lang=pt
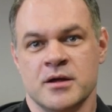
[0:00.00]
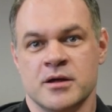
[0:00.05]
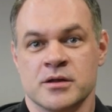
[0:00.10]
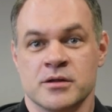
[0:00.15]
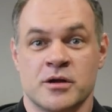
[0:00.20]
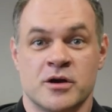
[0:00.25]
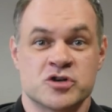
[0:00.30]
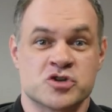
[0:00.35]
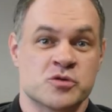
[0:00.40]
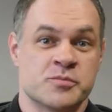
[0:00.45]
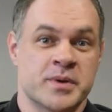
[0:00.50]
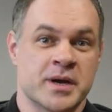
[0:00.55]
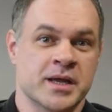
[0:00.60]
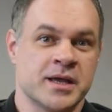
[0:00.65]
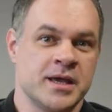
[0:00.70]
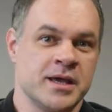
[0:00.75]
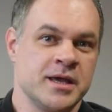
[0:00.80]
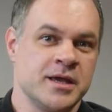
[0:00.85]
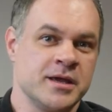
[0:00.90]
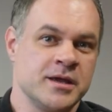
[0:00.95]
Lógico, para
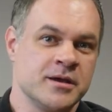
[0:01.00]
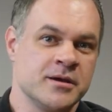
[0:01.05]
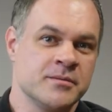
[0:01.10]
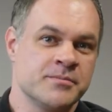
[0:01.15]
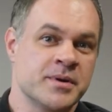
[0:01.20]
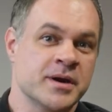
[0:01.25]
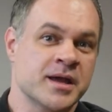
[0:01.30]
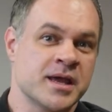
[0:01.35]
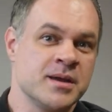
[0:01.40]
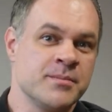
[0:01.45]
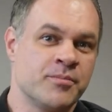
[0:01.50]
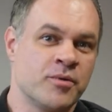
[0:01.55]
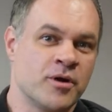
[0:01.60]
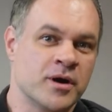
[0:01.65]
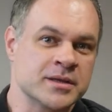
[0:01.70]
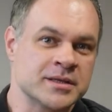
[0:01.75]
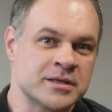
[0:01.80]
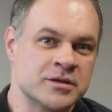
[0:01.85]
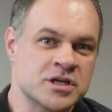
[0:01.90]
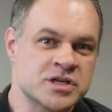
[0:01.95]
quem, quem
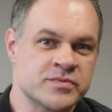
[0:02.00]
importa, né?